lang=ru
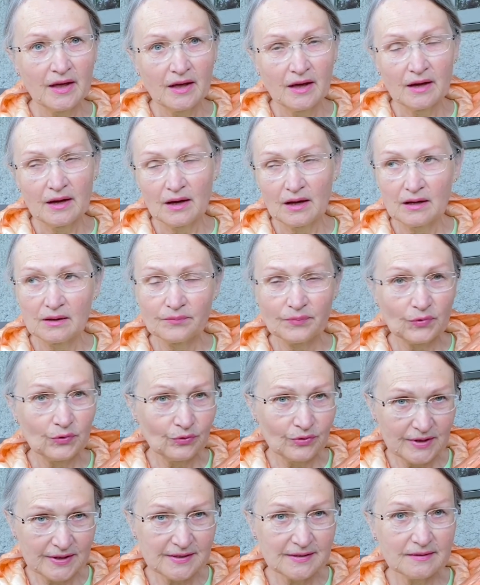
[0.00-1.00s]
А,
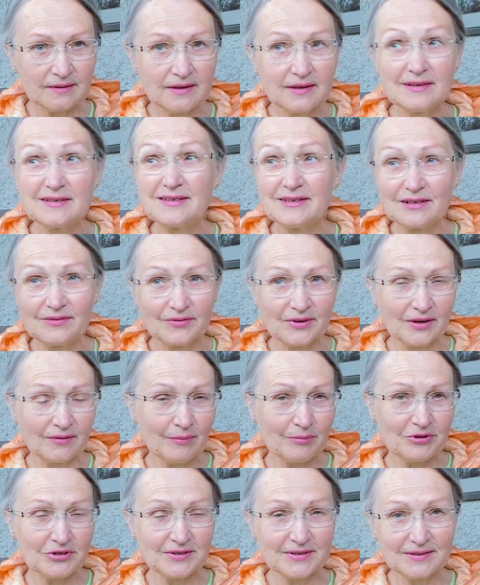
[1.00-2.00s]
ну, из, из древня.
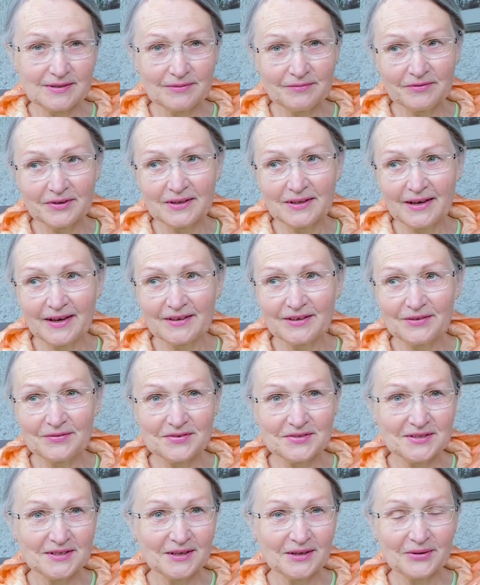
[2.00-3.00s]
Вообще символы, они
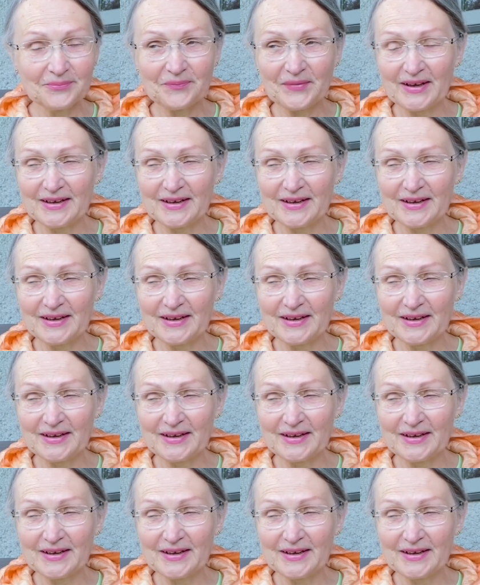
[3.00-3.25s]
все,